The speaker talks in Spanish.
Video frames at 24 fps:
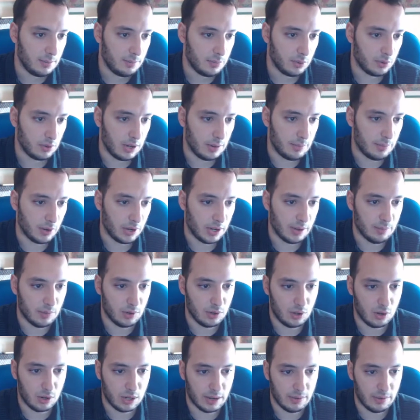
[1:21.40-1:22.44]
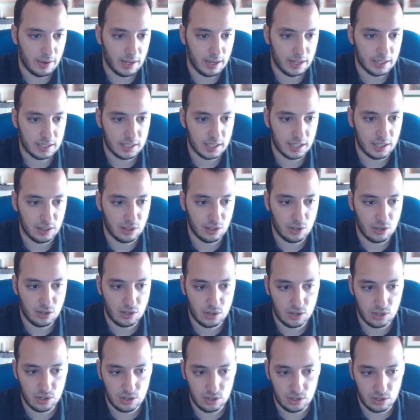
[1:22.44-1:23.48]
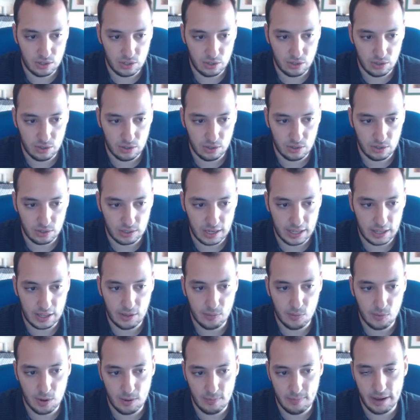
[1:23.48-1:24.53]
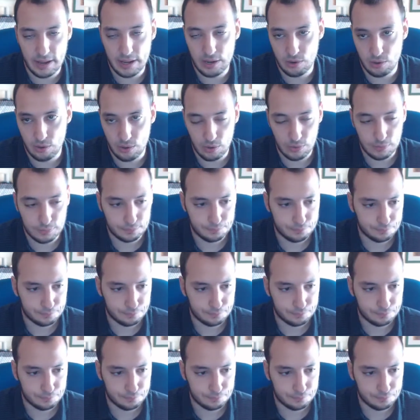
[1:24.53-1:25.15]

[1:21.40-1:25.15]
pues le ponemos lo que viene siendo que devuelva el nodo.